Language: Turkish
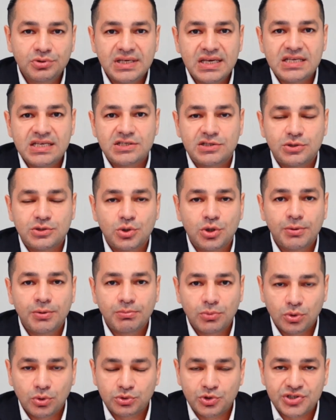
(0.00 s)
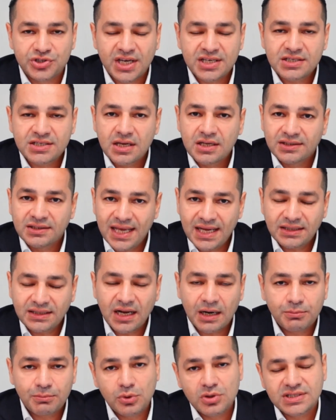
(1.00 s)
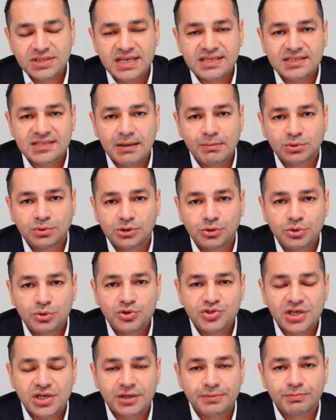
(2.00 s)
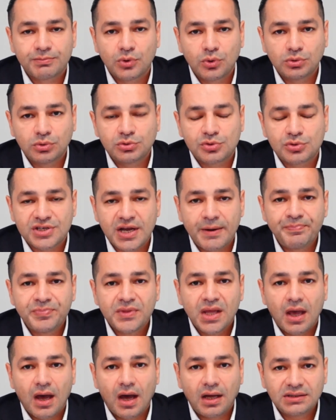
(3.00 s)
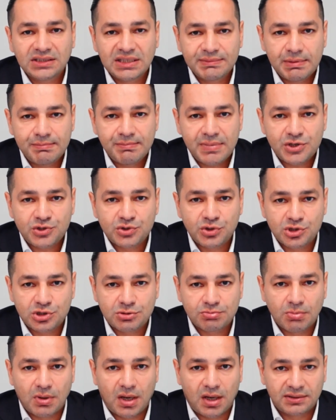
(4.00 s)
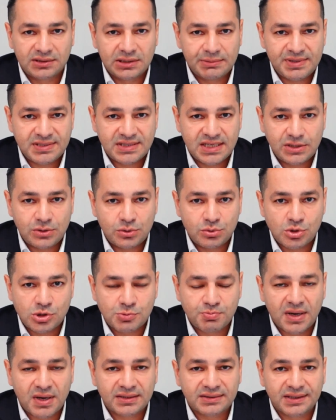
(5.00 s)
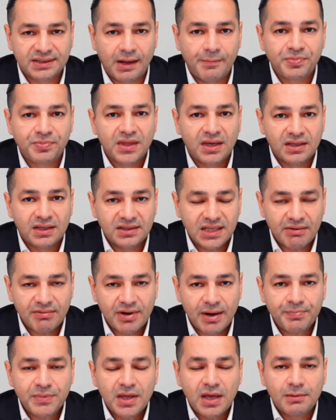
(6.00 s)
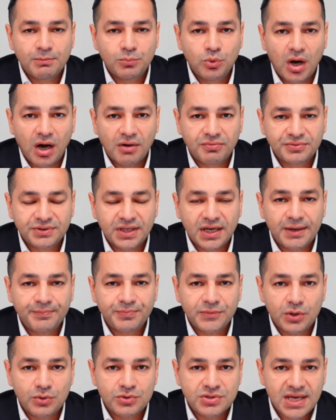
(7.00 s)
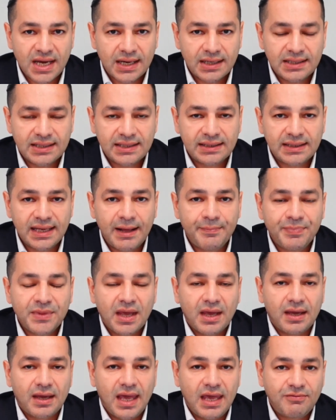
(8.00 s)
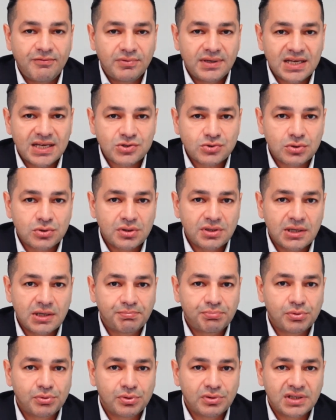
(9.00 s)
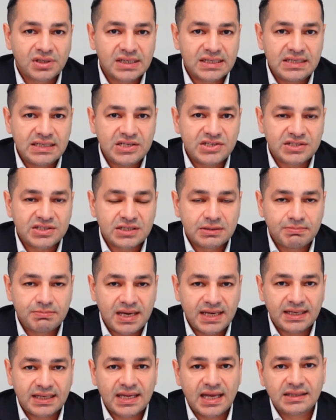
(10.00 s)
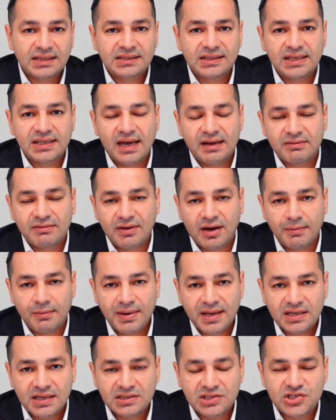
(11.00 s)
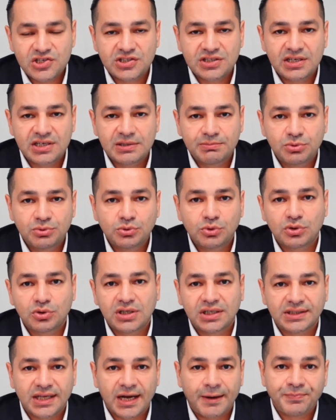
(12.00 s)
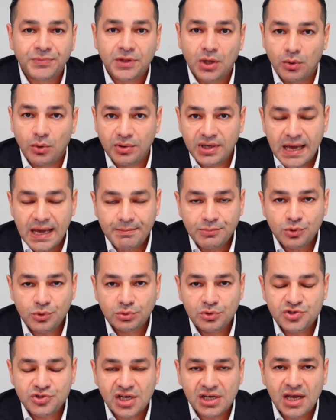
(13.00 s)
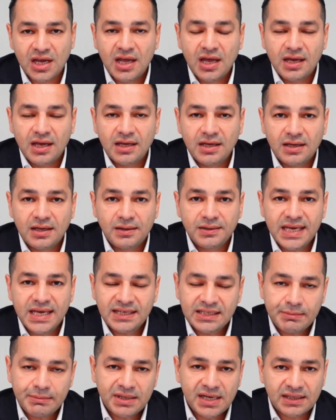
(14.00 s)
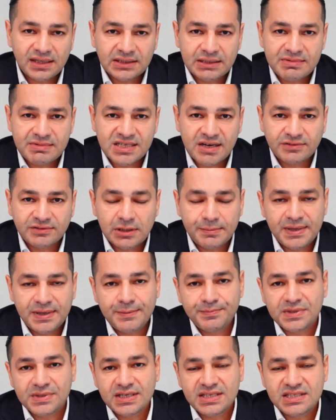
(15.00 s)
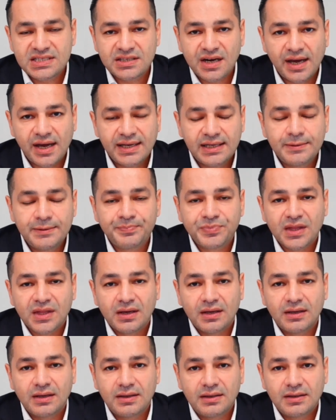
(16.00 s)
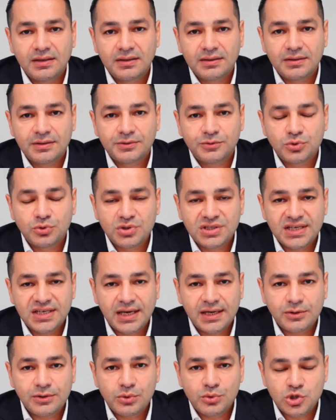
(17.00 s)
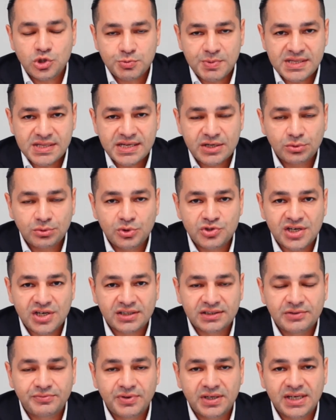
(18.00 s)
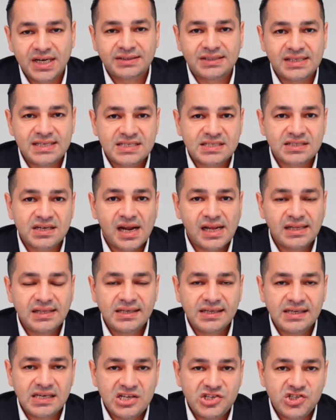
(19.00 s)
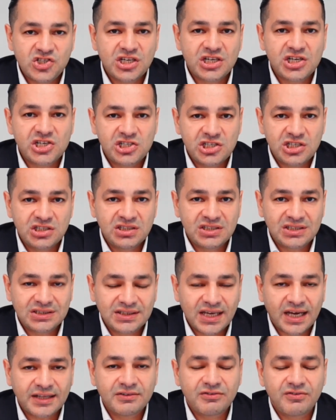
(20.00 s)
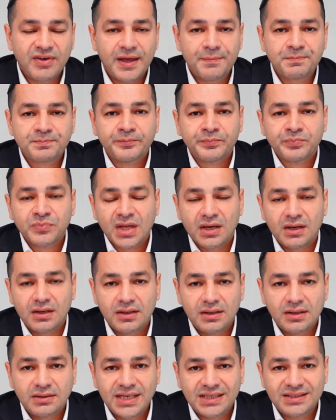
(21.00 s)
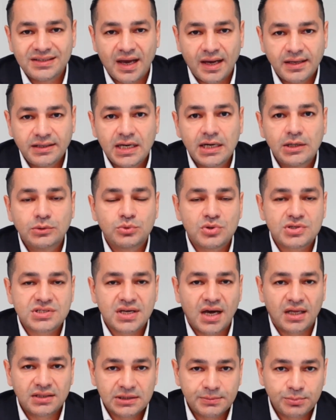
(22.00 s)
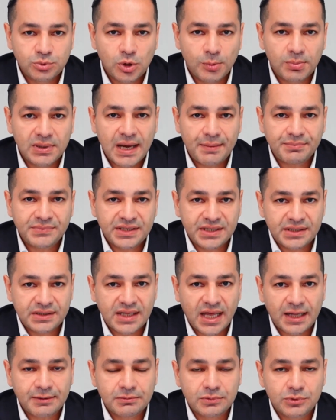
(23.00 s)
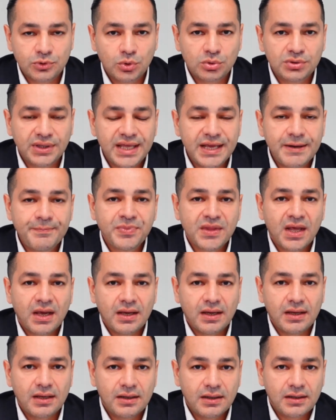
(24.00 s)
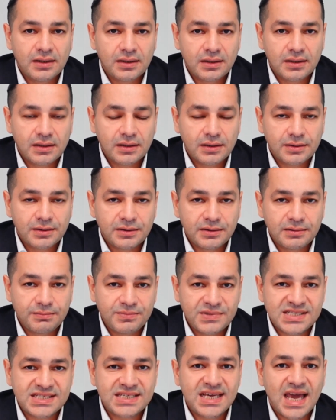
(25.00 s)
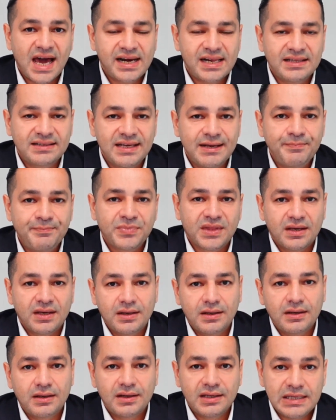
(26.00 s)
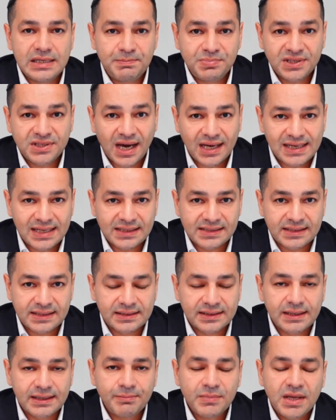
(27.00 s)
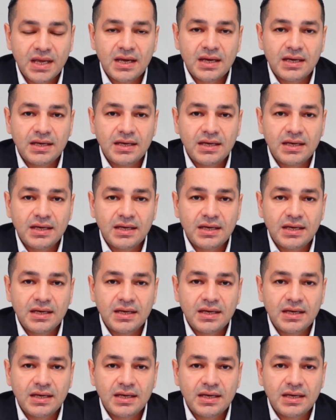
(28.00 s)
Bunu izliyor olacağız. Tekrar Borsa İstanbul'a dönecek olursam 6500-6800 bandı devam. Bu hafta özellikle enflasyon raporuna ilişkin beklentiler ve haber akışları bu noktada önemli olacak. E, geride bıraktığımız hafta bir İsrail e, Türkiye görüşmeleri olacaktı. Fakat İsrail'deki iç karışıklıktan ve e, Netanyahu'nun sağlık problemlerinden dolayı e, ziyareti e, iptal edildi.